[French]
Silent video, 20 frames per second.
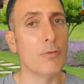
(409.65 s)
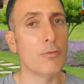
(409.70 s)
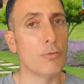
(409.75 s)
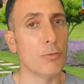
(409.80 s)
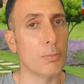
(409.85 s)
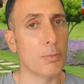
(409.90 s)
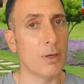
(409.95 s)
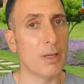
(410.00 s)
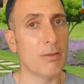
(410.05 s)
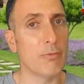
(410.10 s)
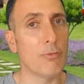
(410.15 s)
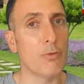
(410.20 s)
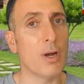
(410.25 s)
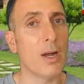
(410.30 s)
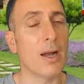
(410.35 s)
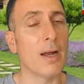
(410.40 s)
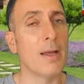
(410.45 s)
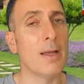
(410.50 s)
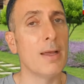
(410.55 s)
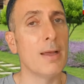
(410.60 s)
vous pouvez
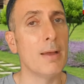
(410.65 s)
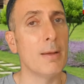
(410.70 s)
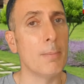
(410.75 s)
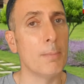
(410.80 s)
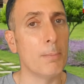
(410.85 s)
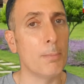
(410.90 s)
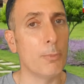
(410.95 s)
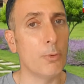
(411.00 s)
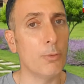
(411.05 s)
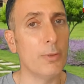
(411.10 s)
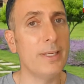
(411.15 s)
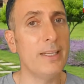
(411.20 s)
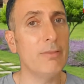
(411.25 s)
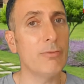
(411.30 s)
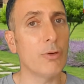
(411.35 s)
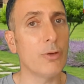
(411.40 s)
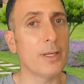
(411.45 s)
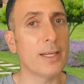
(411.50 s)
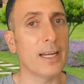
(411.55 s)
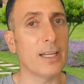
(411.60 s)
voir mon
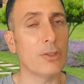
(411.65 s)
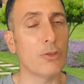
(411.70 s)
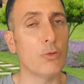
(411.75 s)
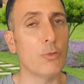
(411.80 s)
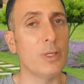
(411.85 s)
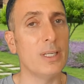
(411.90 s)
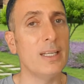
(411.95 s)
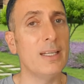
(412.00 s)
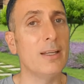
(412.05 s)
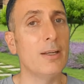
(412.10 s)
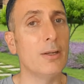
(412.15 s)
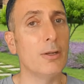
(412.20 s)
livre gratuit,